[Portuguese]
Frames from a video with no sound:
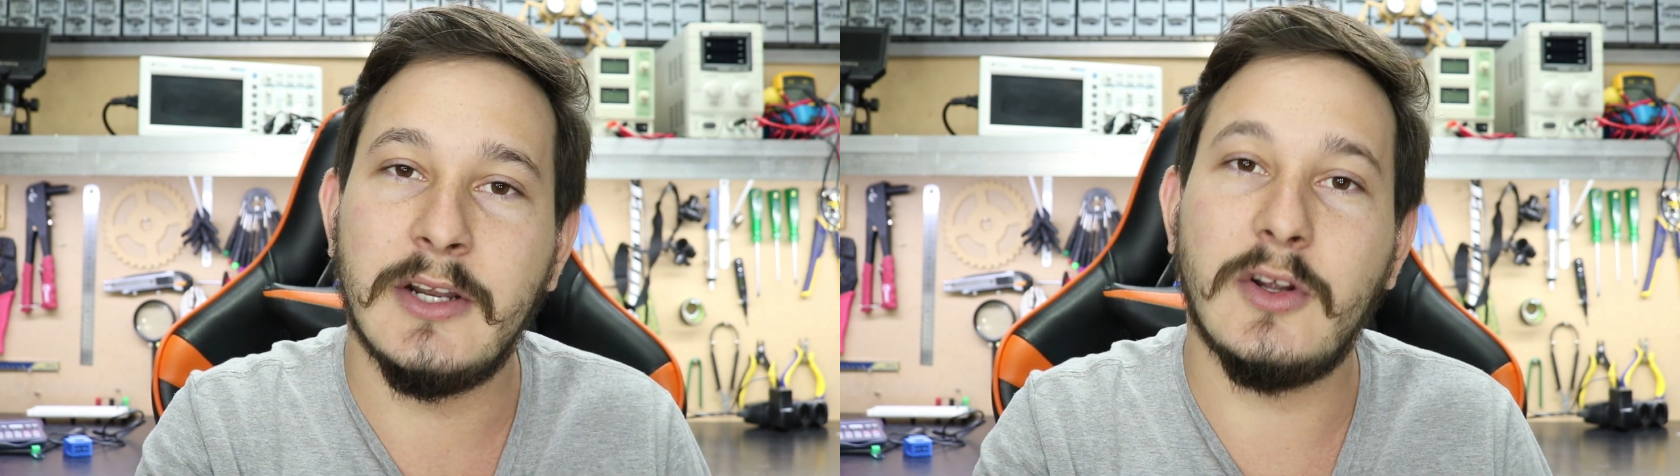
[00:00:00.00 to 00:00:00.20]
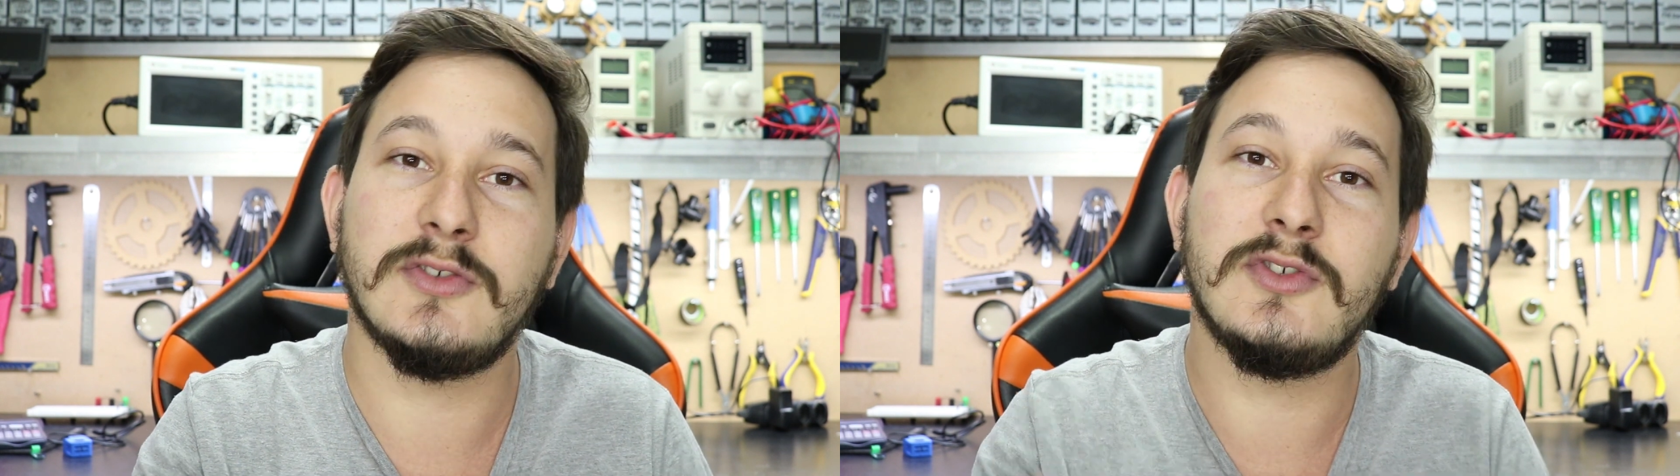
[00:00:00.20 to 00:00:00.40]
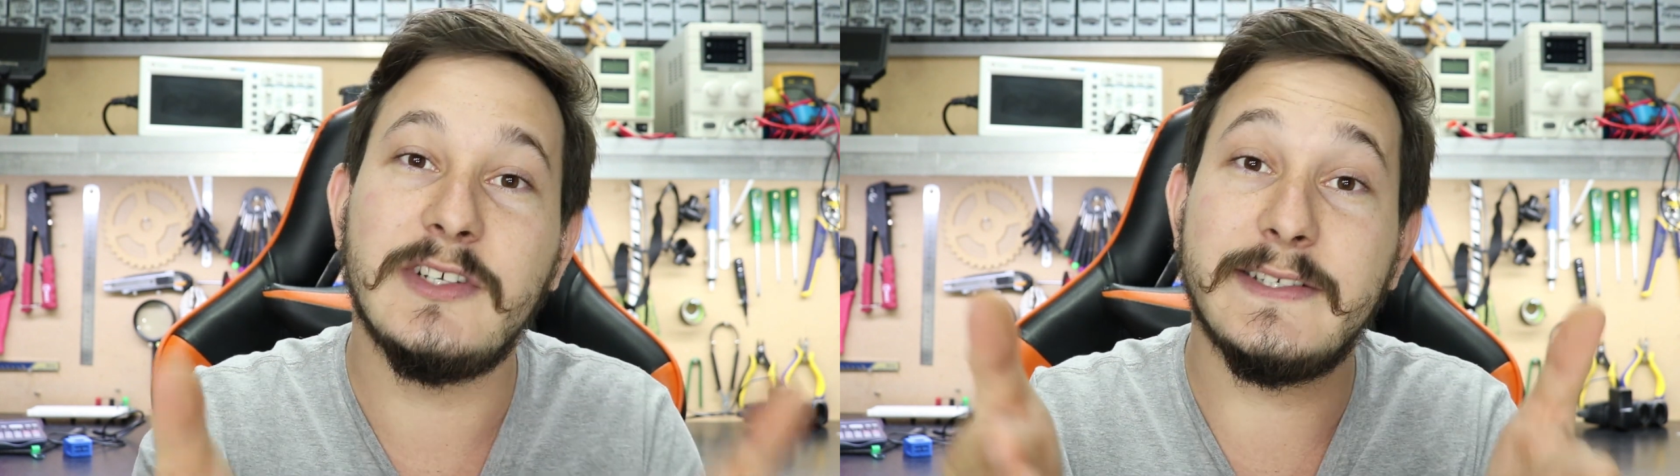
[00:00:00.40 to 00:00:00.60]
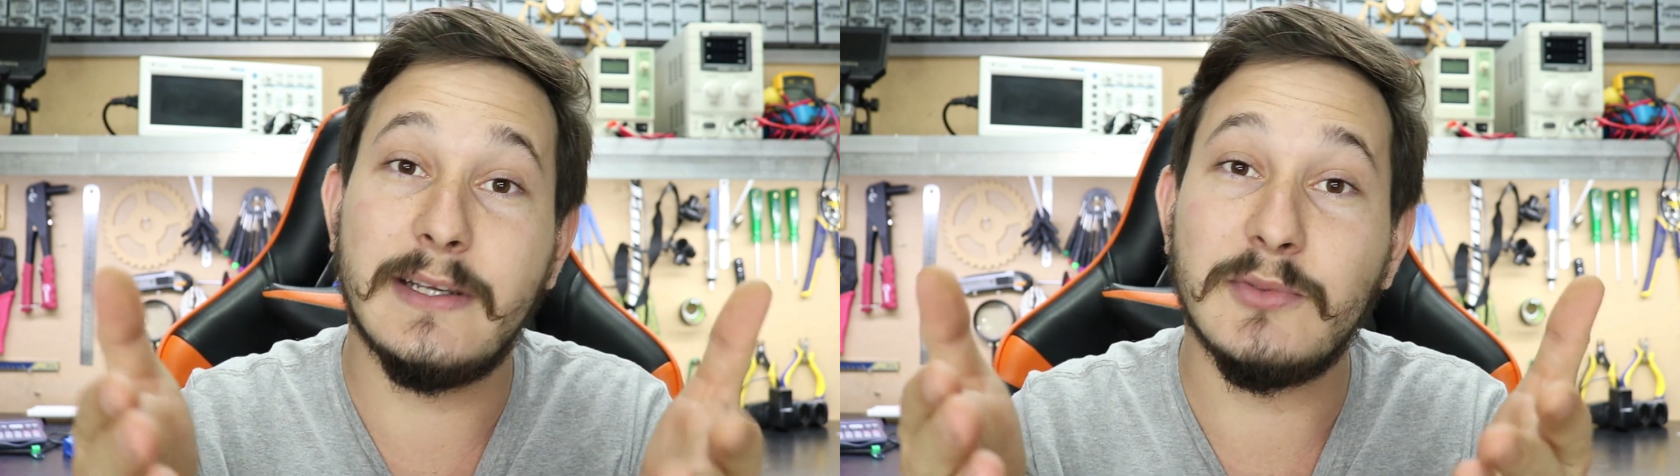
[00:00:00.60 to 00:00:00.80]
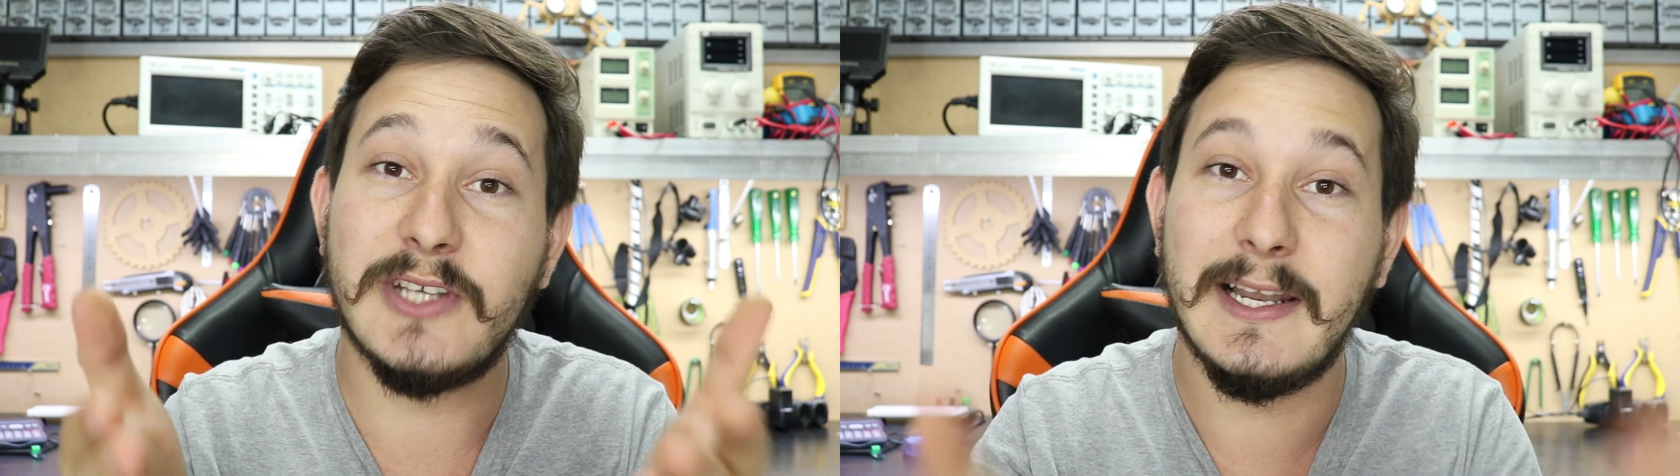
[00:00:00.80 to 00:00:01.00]
nós
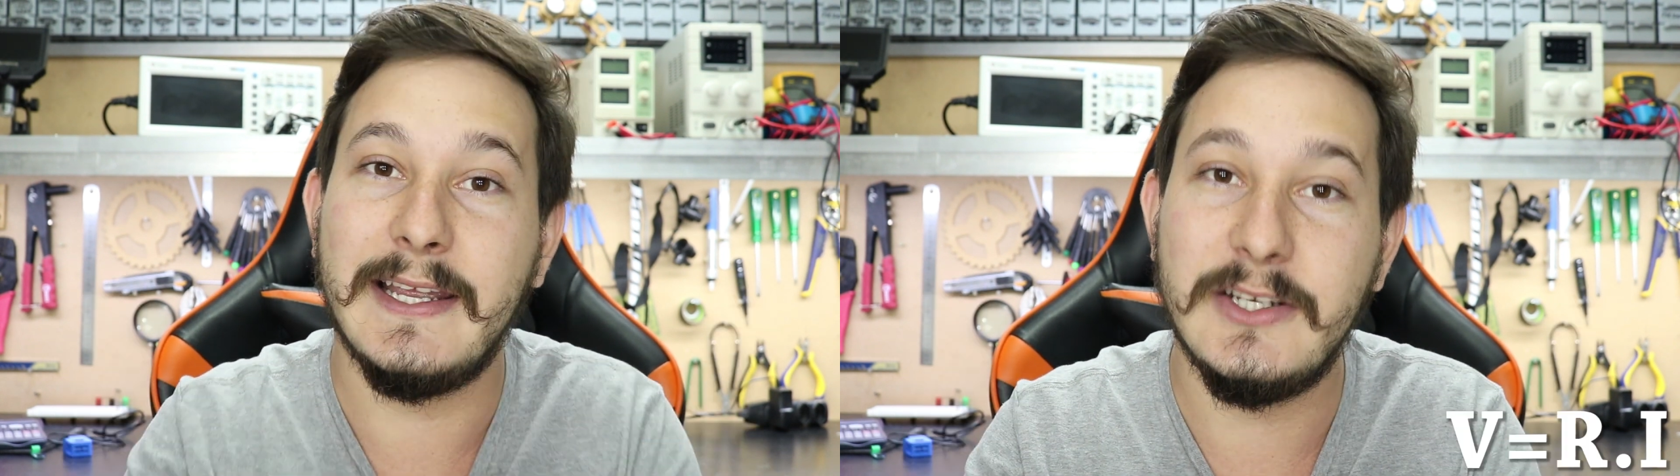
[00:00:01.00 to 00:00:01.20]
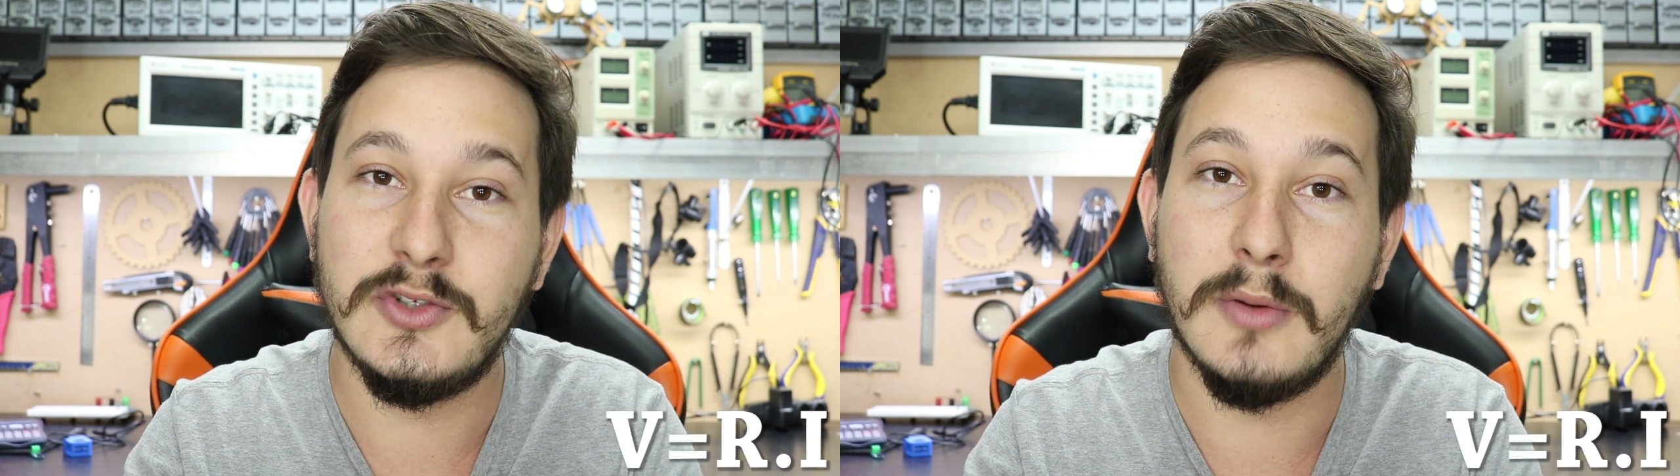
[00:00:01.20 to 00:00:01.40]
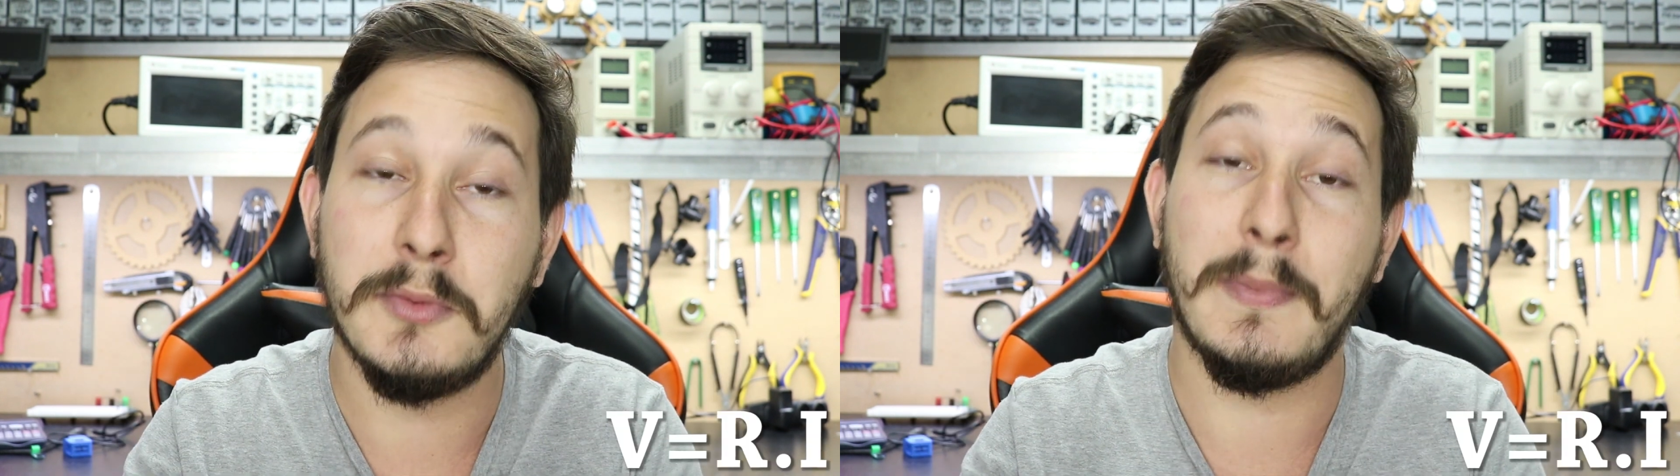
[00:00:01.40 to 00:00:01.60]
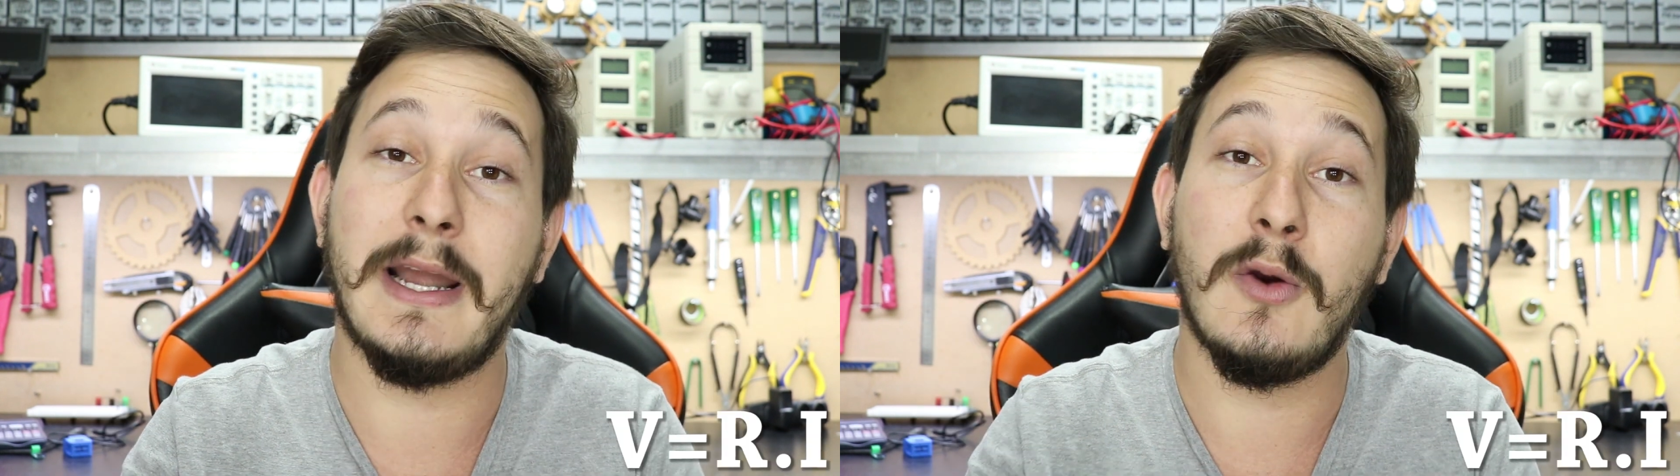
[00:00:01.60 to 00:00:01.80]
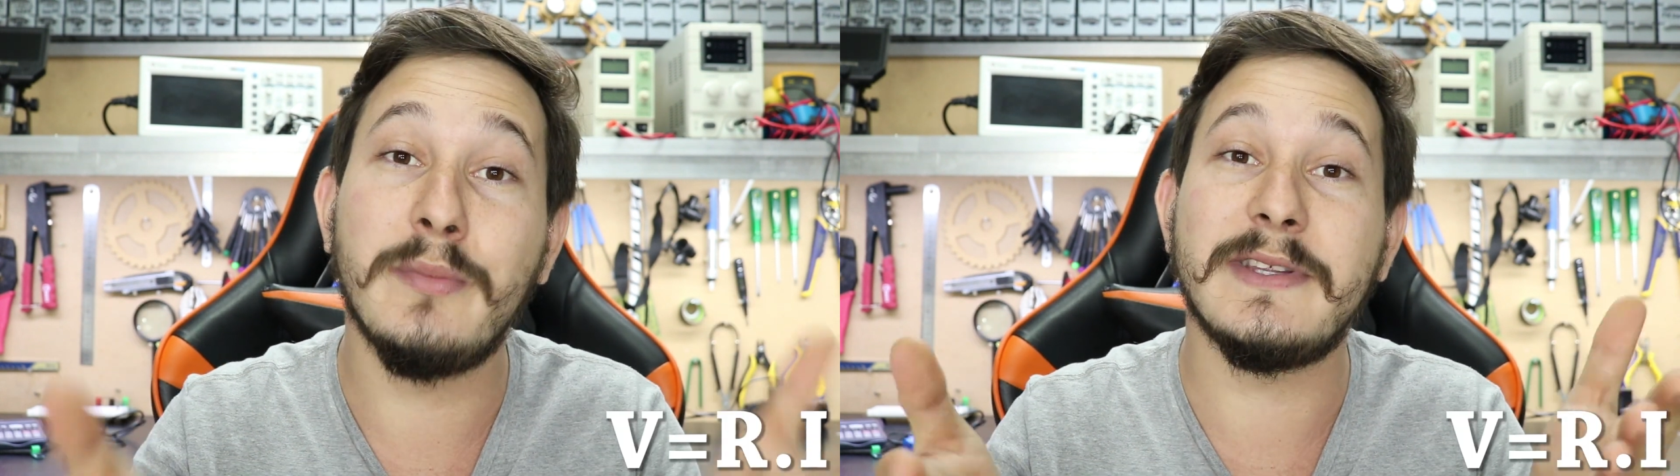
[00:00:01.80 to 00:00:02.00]
utilizamos a lei de Ohm
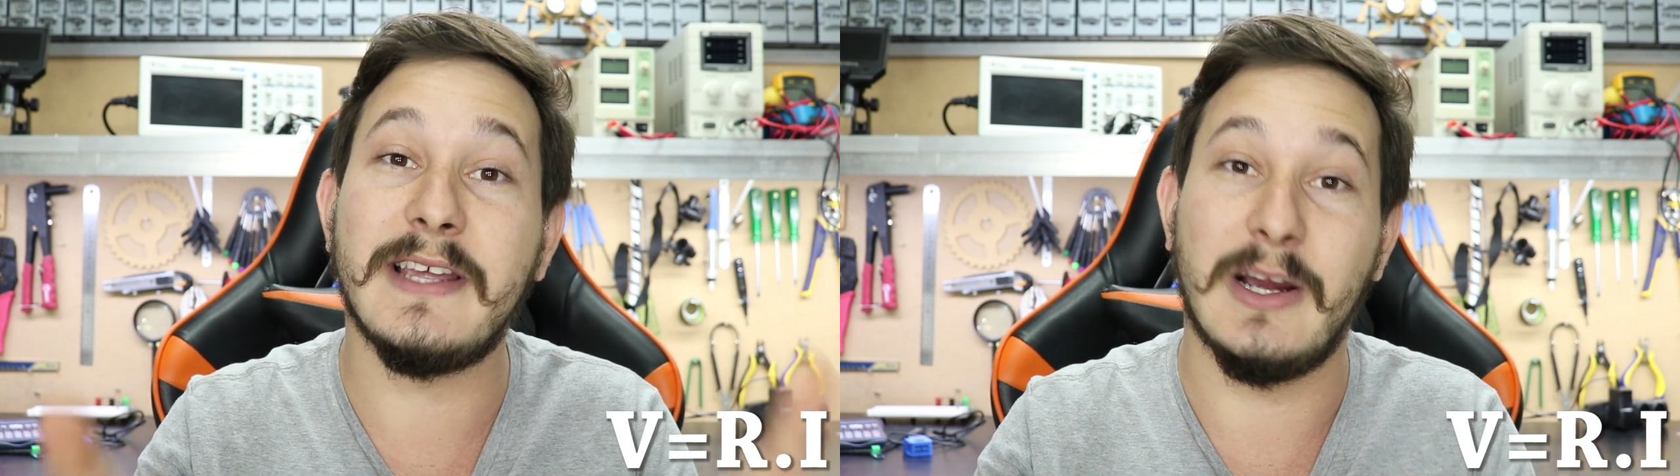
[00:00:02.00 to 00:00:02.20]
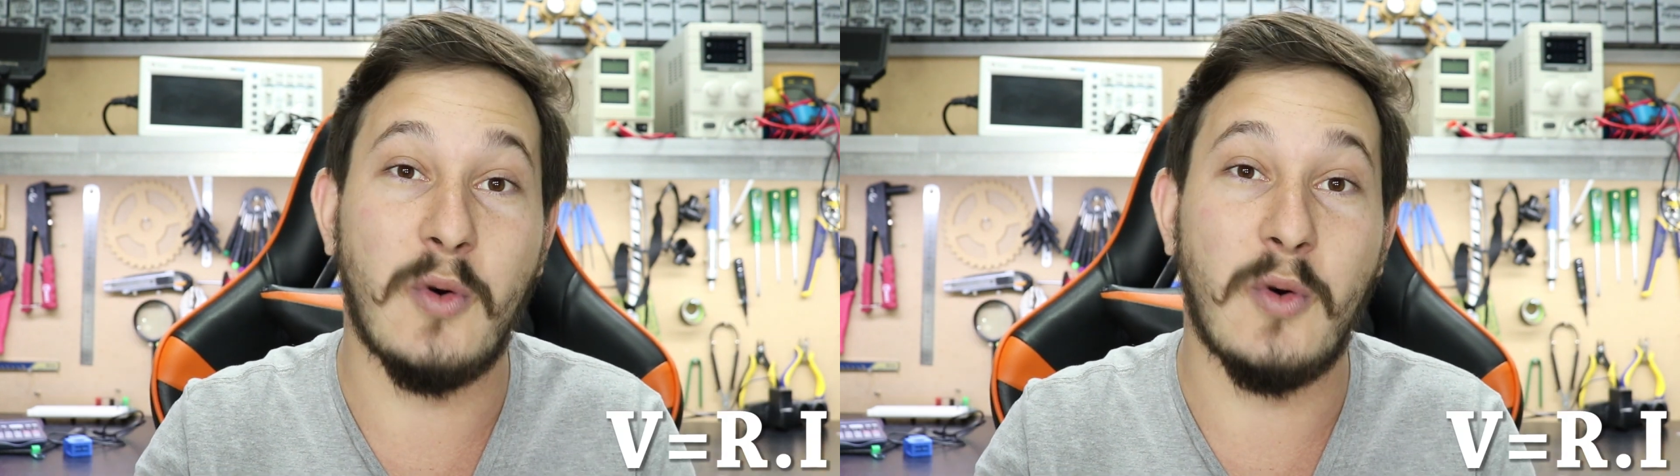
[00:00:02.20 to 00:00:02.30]
para obter a